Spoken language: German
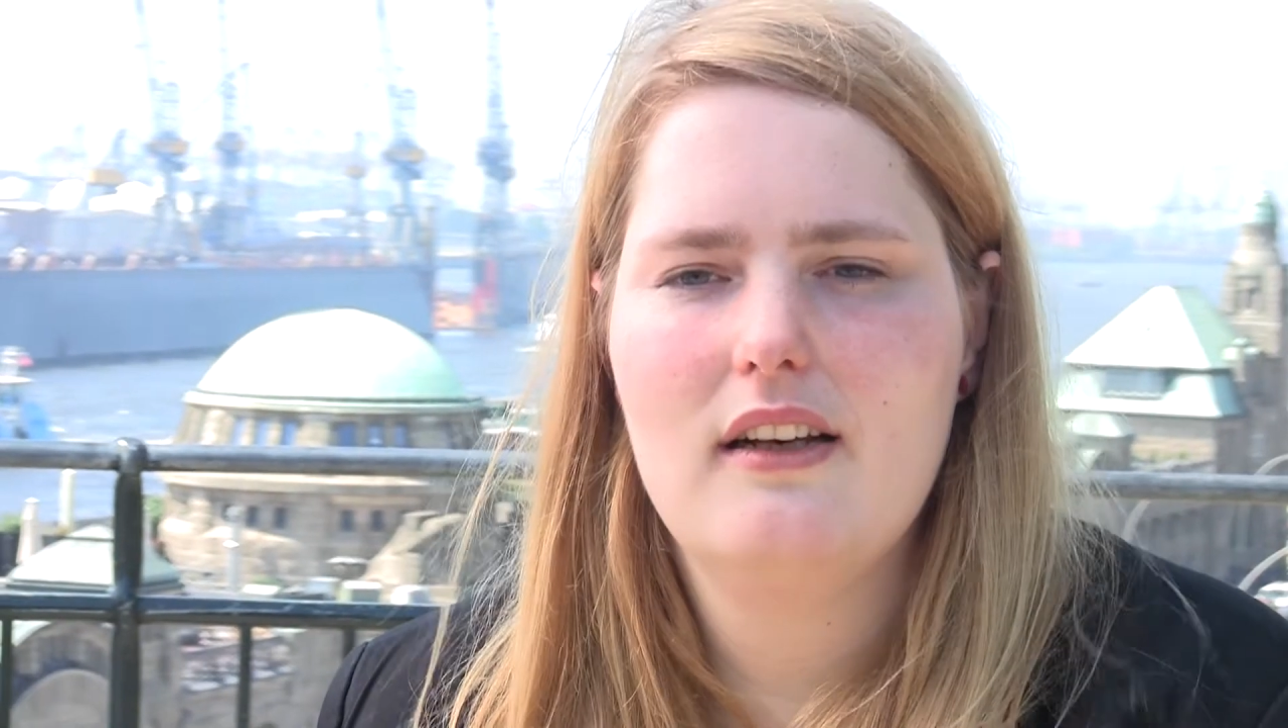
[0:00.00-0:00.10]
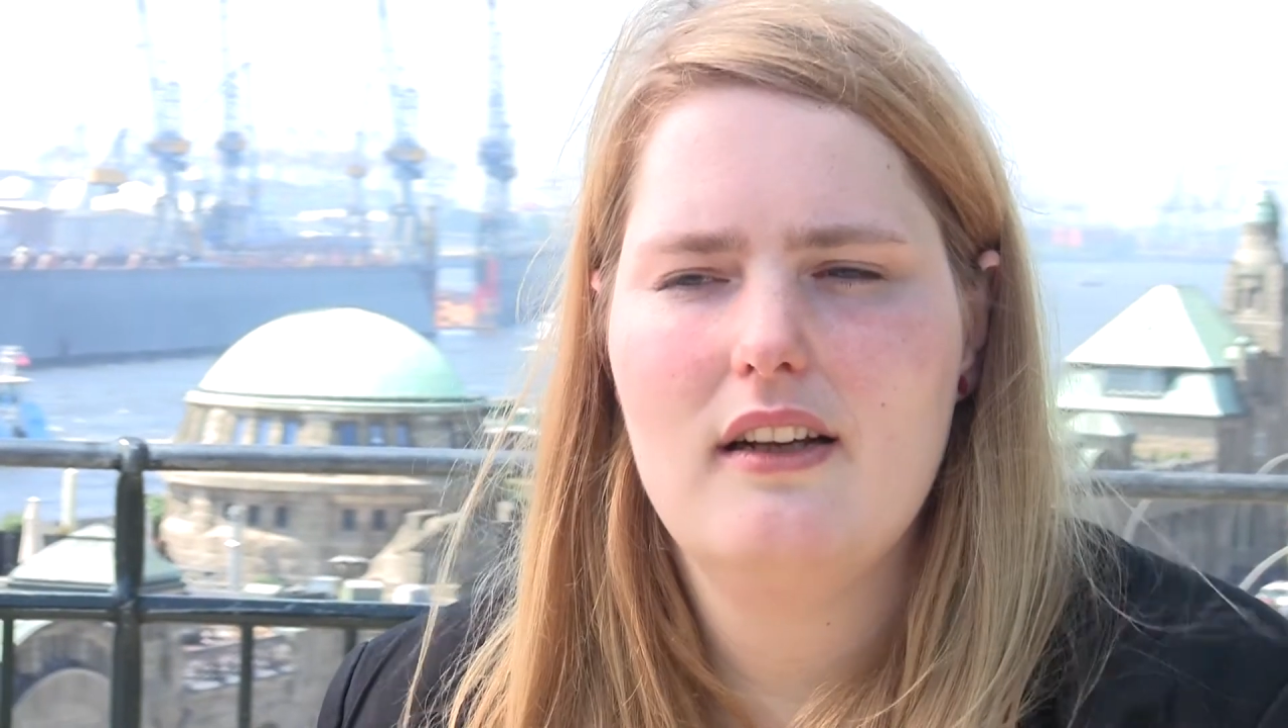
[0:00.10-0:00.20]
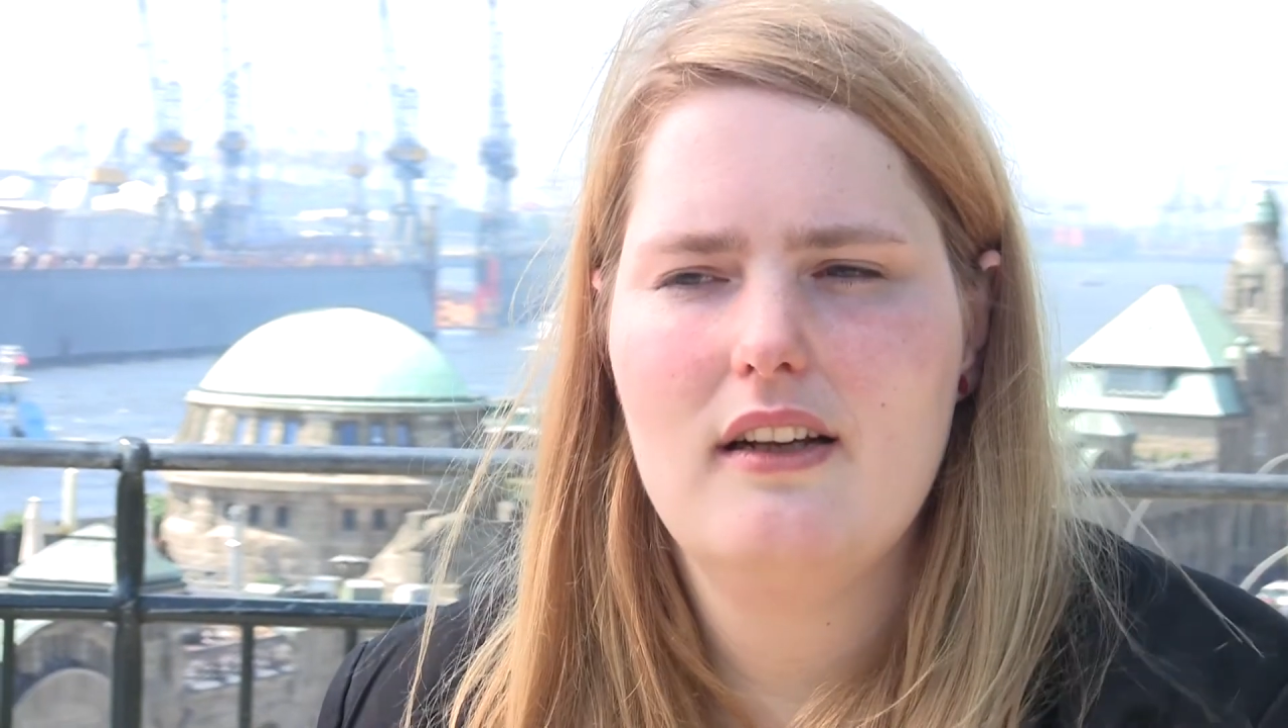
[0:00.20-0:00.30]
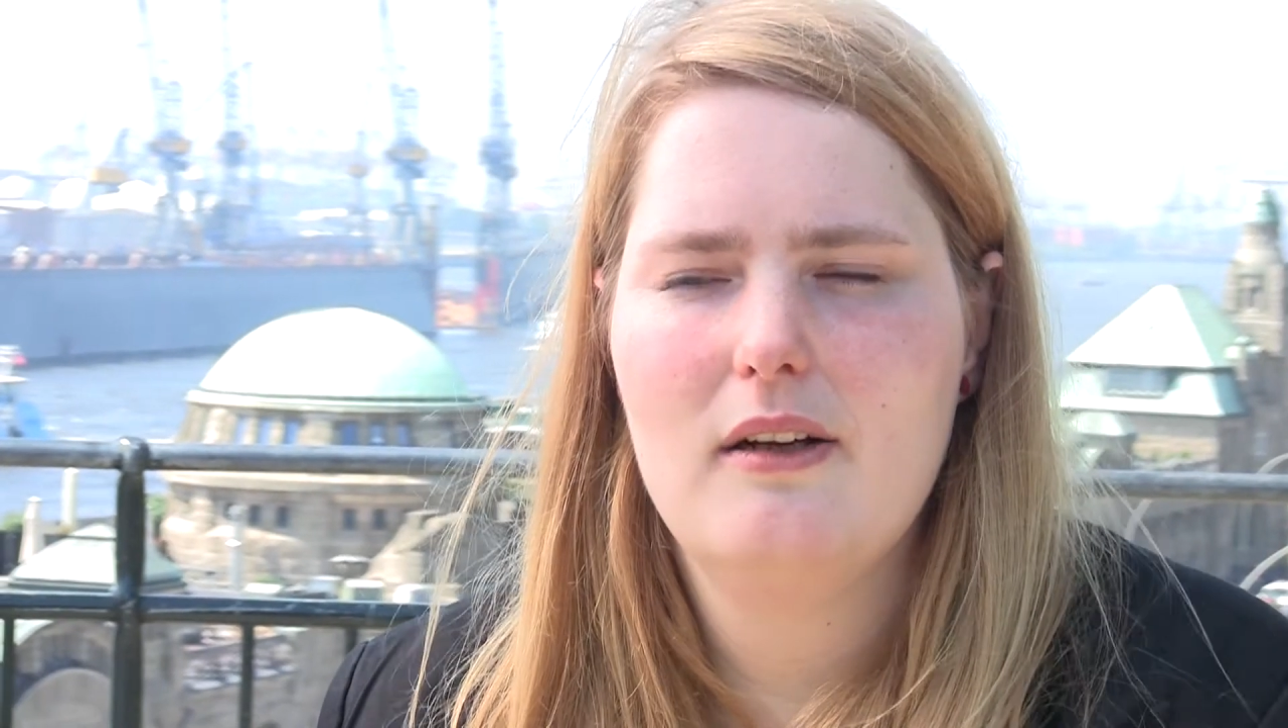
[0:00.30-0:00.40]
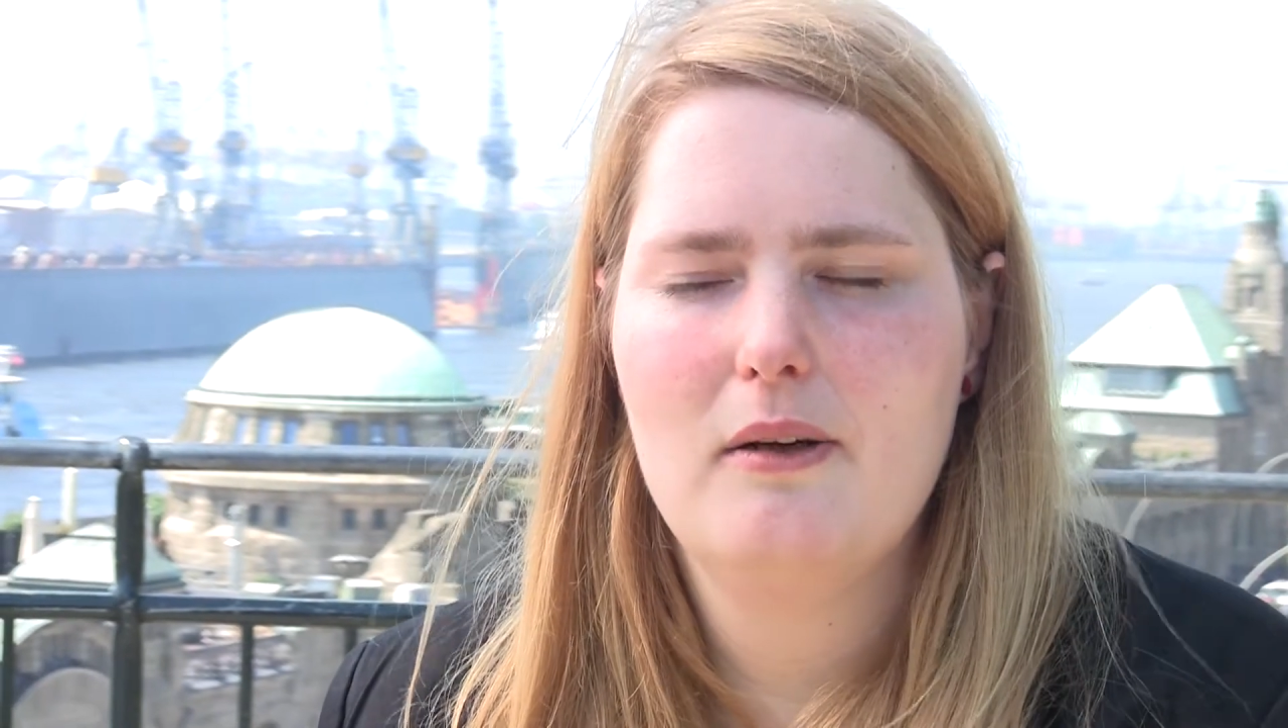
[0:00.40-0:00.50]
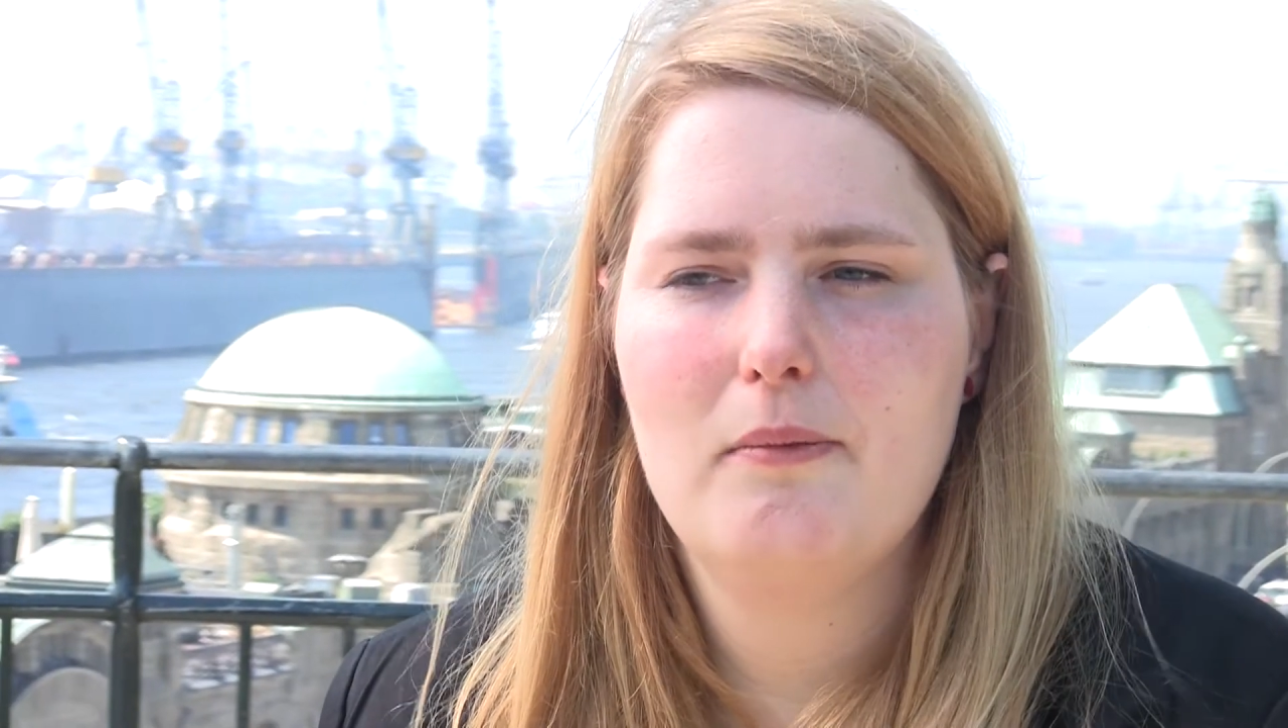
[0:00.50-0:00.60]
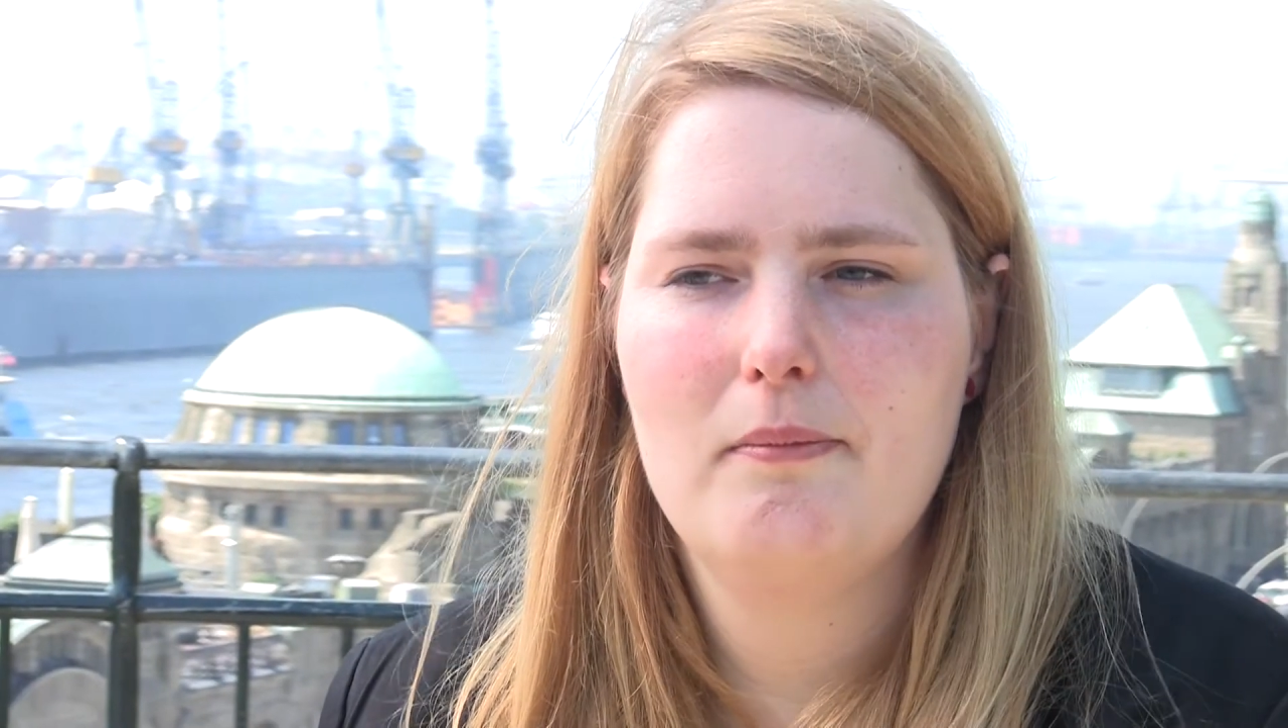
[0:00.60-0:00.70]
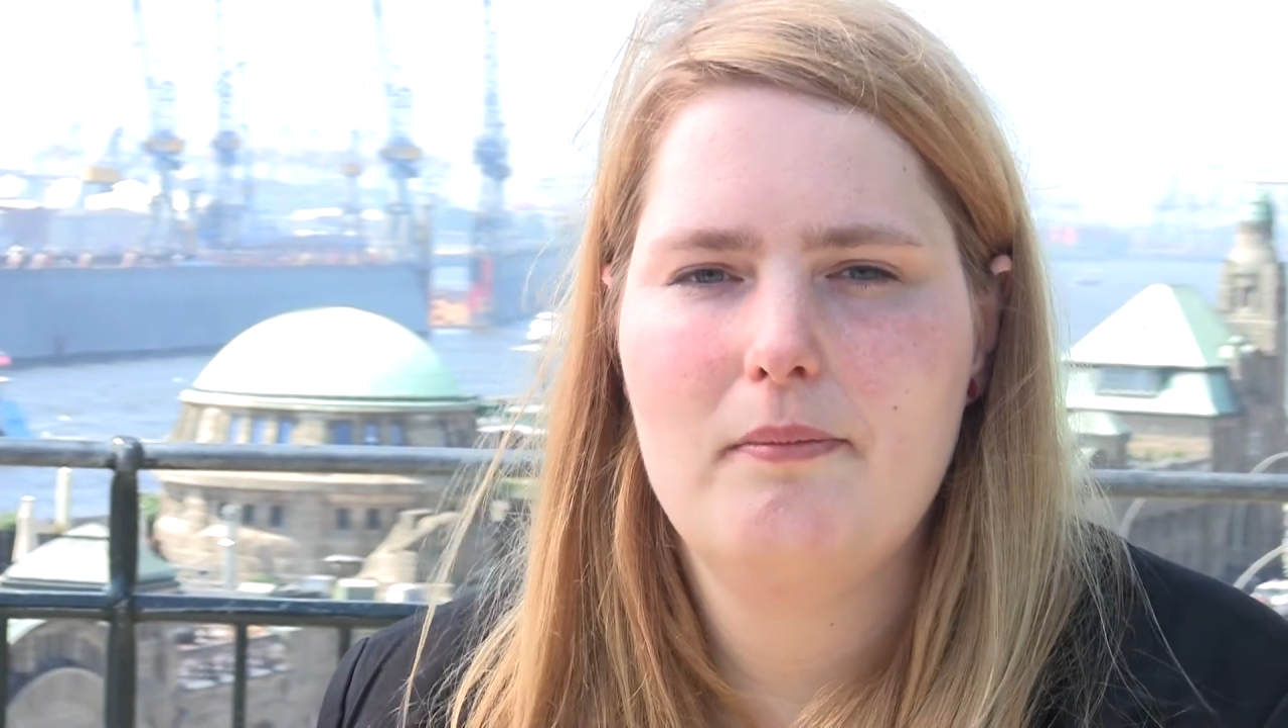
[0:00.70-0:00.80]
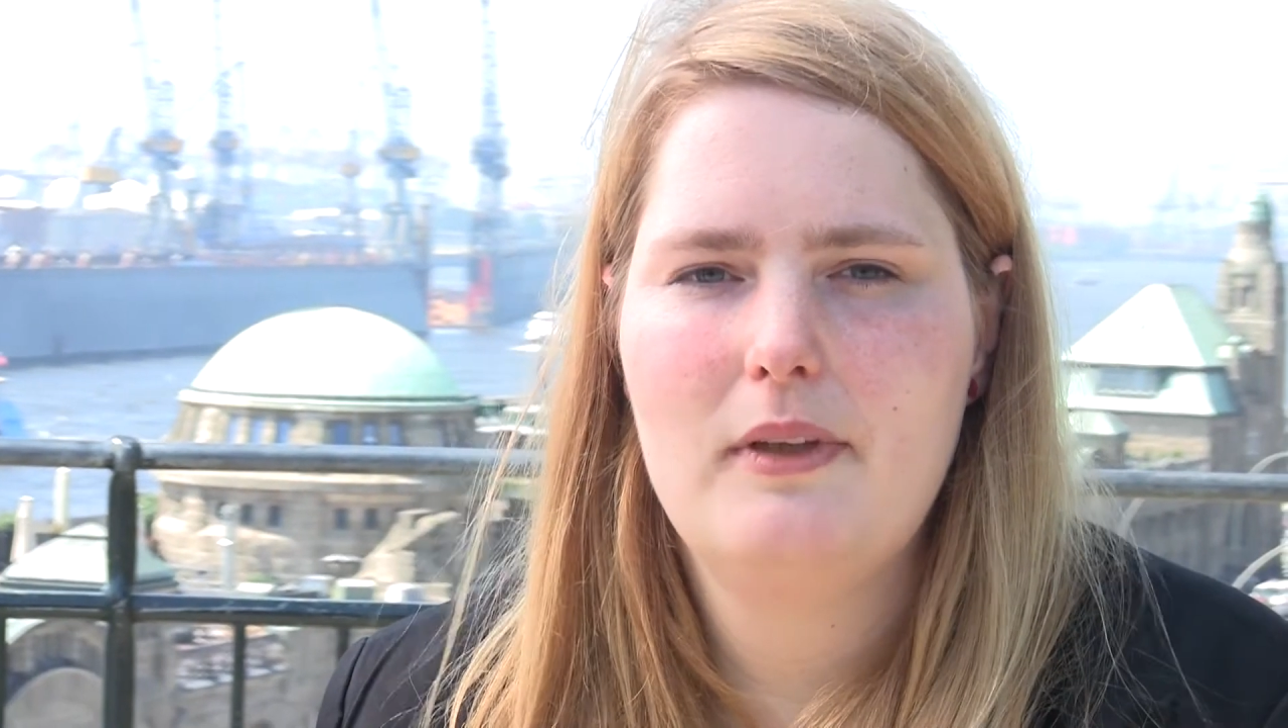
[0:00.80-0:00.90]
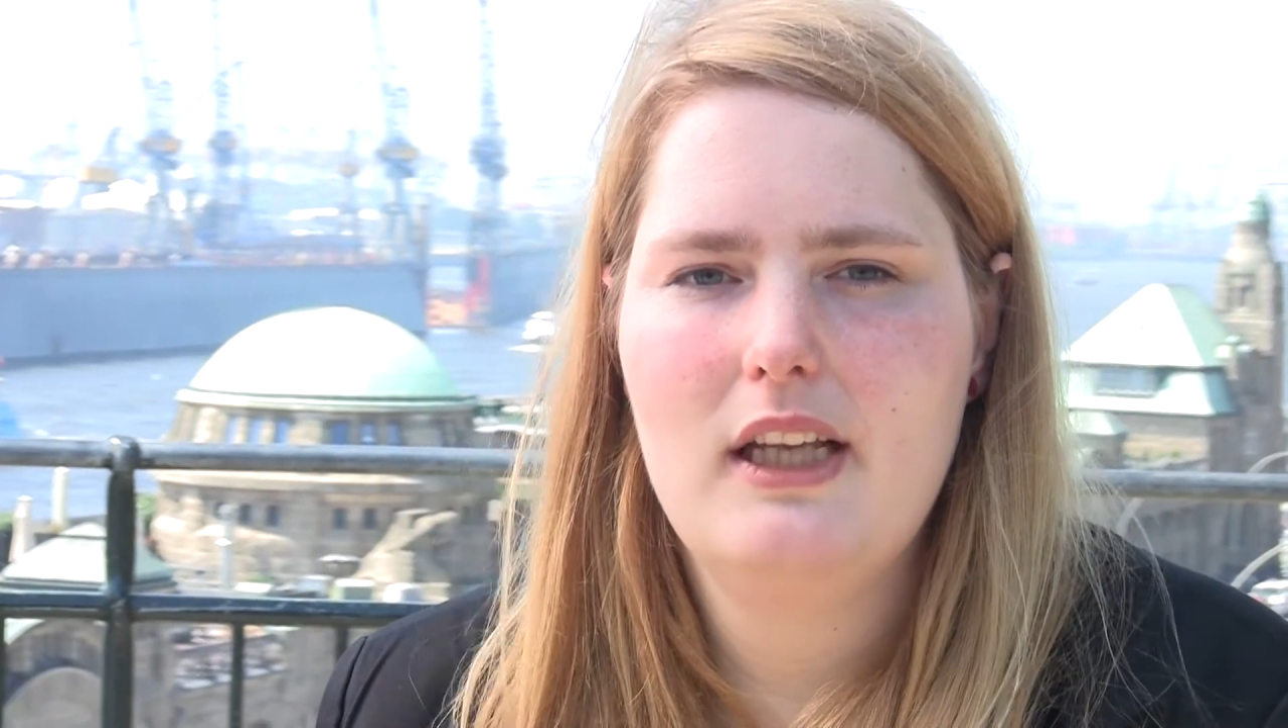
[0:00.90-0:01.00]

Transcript: ähm,